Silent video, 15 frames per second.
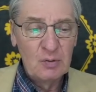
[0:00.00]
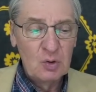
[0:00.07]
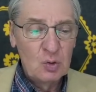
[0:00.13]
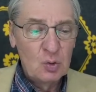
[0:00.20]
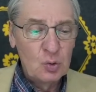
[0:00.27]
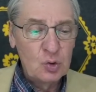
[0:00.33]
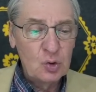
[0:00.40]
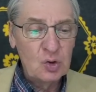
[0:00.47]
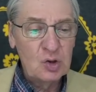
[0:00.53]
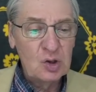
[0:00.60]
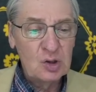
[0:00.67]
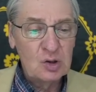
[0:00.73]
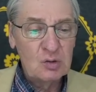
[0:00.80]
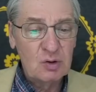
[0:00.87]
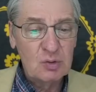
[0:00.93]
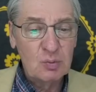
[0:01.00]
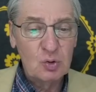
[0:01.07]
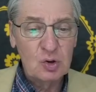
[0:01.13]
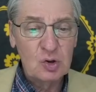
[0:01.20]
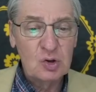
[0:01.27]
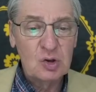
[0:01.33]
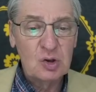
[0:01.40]
У черных есть
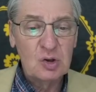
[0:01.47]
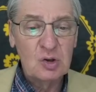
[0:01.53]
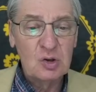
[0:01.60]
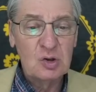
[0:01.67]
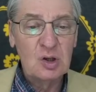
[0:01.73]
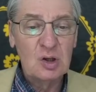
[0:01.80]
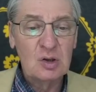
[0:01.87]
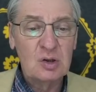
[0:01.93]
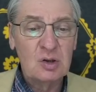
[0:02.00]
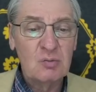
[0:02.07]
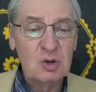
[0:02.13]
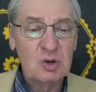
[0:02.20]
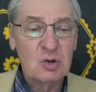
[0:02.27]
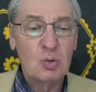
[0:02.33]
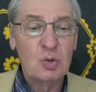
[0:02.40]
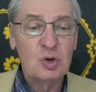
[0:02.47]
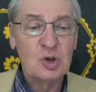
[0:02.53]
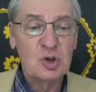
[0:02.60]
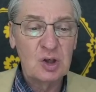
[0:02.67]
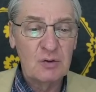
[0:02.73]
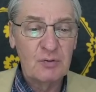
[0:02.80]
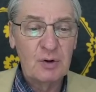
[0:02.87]
возможность сделать вместо хода
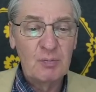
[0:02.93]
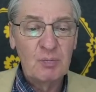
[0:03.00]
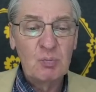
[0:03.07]
жеф